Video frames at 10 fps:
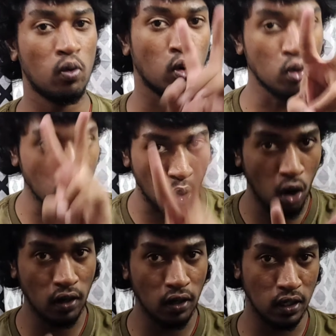பட் ஒரு
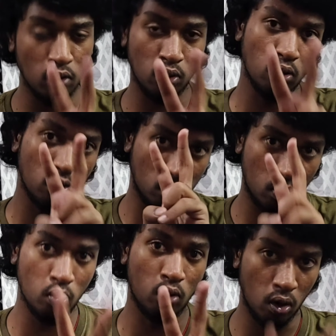டூ கோர் இருக்குது ஒரு டூ
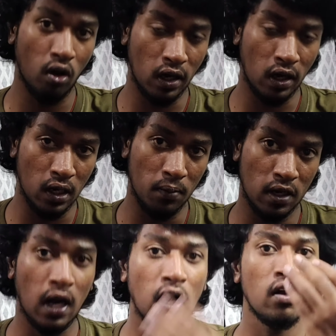டூ க்ரோர்
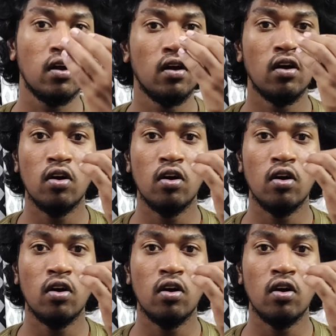இருக்குது அப்படின்னா